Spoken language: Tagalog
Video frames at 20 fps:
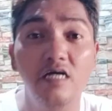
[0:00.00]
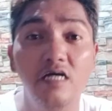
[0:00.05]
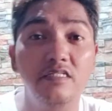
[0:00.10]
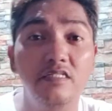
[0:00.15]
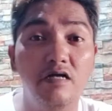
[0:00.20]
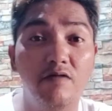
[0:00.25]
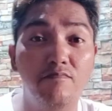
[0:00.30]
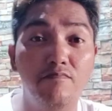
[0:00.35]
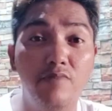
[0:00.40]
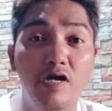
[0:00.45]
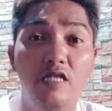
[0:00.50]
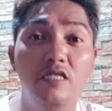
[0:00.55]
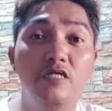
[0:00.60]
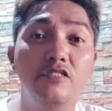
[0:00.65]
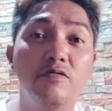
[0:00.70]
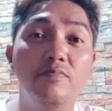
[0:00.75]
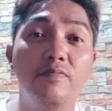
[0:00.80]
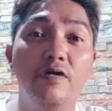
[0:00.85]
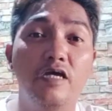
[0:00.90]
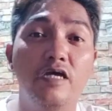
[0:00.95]
ng bell
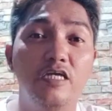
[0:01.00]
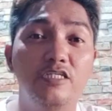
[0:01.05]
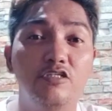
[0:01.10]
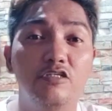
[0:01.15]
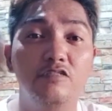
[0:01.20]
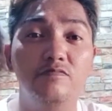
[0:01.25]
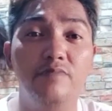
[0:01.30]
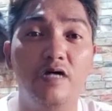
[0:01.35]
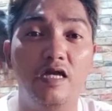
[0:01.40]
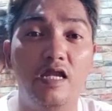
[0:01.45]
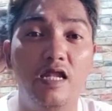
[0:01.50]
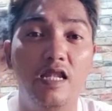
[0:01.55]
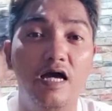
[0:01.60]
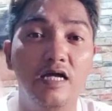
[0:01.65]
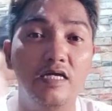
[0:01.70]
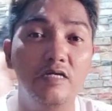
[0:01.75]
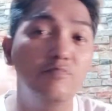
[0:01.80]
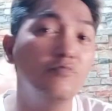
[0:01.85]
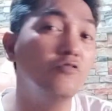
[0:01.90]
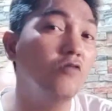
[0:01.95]
notification para
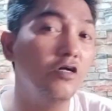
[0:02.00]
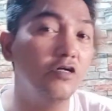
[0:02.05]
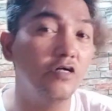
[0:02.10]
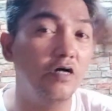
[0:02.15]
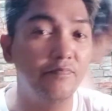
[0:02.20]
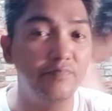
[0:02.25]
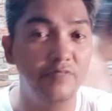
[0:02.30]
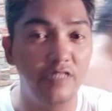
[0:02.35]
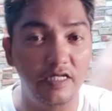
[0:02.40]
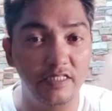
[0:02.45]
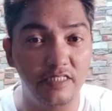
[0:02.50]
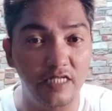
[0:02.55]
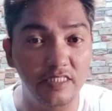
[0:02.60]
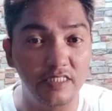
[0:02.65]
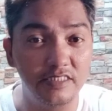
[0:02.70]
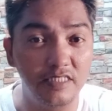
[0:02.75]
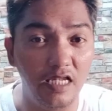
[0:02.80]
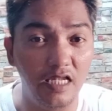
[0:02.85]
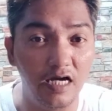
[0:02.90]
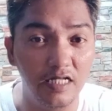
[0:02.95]
lagi po kayong updated
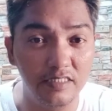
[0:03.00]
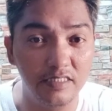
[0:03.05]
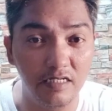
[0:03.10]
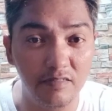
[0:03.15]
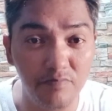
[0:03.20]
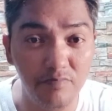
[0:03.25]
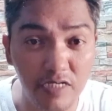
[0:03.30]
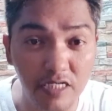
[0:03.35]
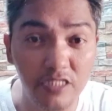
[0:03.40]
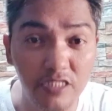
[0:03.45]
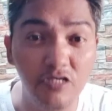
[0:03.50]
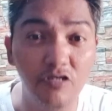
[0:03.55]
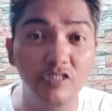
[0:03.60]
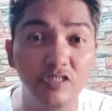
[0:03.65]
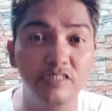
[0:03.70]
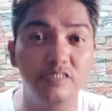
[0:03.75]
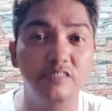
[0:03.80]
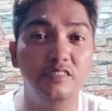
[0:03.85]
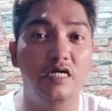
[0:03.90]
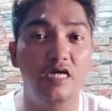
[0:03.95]
sa lahat ng
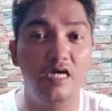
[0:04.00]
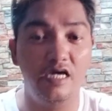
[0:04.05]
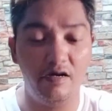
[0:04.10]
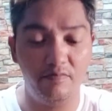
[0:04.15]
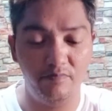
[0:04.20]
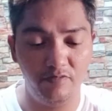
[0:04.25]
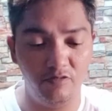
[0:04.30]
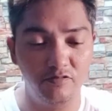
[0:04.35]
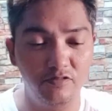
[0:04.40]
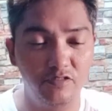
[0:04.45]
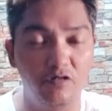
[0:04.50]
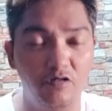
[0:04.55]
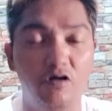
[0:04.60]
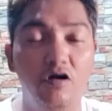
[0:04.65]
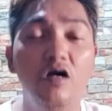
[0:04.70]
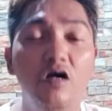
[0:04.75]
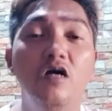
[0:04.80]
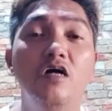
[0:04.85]
videos na i-upload ko.